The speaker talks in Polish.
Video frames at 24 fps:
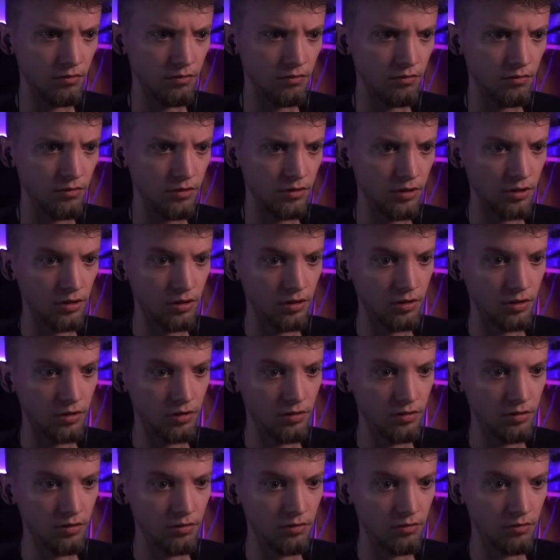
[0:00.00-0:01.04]

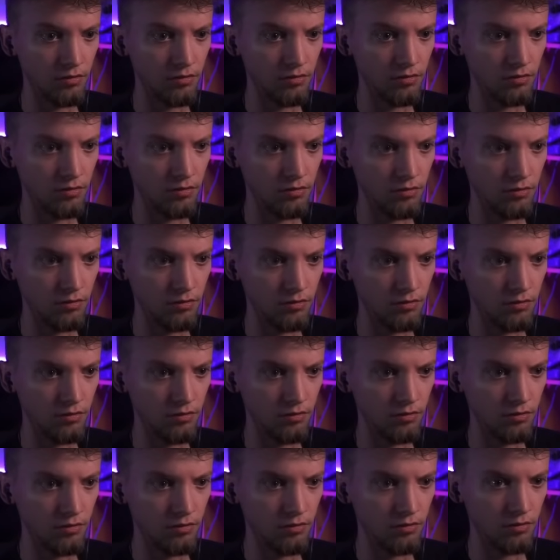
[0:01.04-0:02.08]
Okej. Okay.
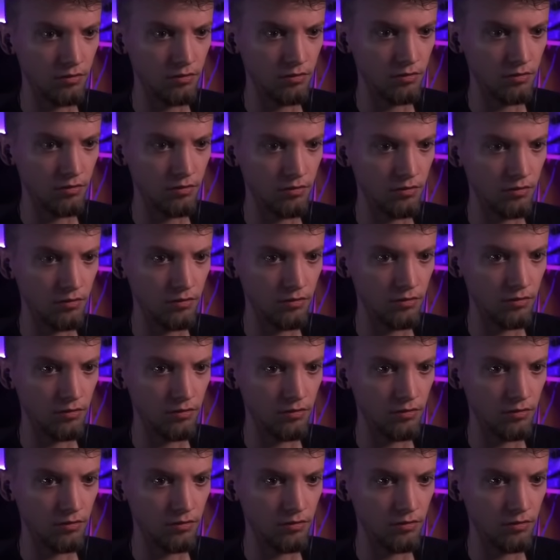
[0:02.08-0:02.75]
Tak, to